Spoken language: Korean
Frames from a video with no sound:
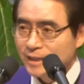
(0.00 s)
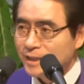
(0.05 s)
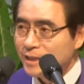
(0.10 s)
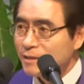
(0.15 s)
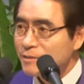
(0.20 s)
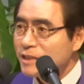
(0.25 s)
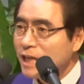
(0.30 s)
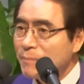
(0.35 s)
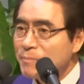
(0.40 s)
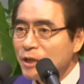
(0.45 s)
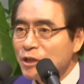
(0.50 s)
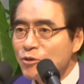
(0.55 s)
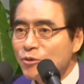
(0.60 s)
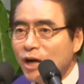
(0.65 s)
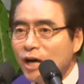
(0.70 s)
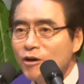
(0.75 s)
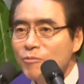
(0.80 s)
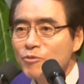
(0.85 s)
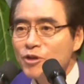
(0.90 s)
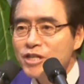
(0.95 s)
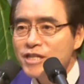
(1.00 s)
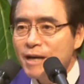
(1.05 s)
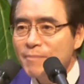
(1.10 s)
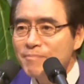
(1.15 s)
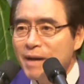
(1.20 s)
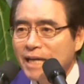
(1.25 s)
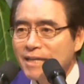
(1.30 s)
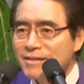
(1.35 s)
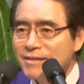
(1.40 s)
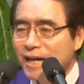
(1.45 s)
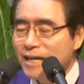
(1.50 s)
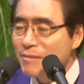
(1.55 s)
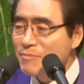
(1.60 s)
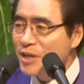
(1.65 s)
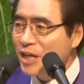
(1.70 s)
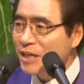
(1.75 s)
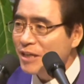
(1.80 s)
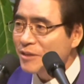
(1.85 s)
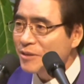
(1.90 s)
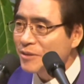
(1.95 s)
자 베드로가 허물이 참 많은
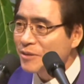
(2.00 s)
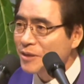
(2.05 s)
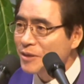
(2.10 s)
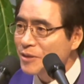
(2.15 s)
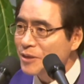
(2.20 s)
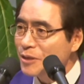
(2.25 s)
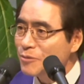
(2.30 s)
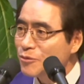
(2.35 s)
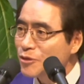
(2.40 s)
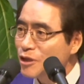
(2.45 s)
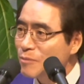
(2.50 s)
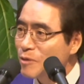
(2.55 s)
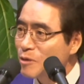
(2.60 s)
사람이에요. 예수님을